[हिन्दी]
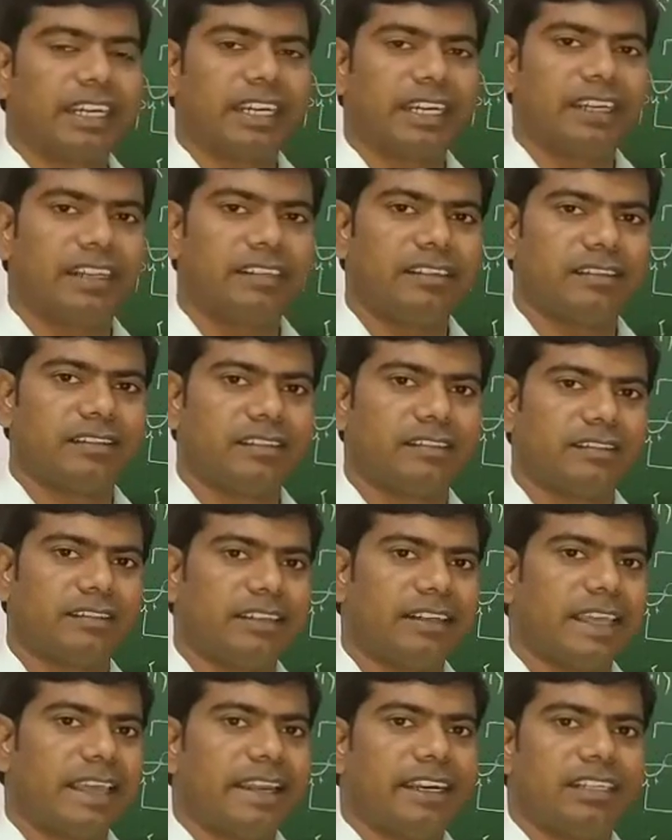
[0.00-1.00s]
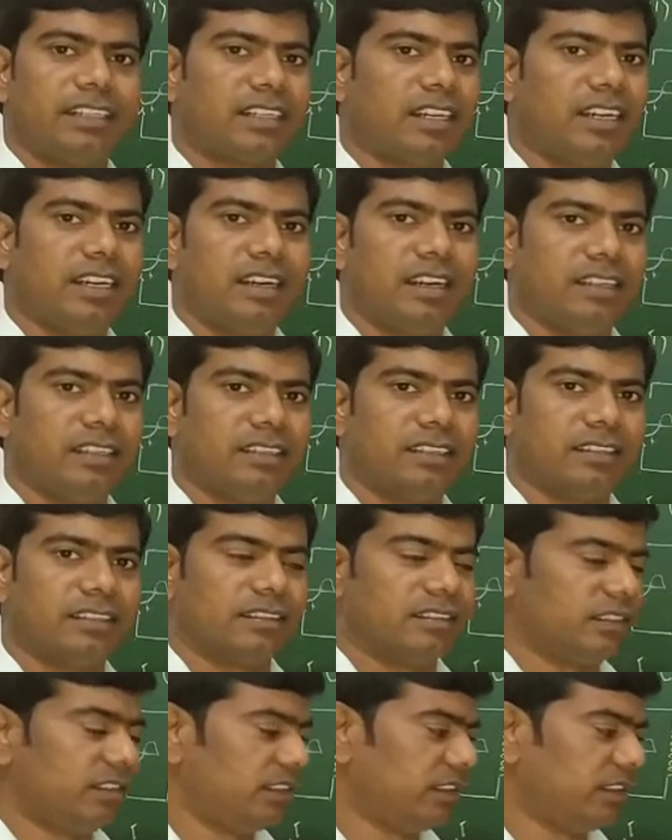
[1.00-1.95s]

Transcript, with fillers: करंट नहीं है ये डायरेक्ट करंट नहीं है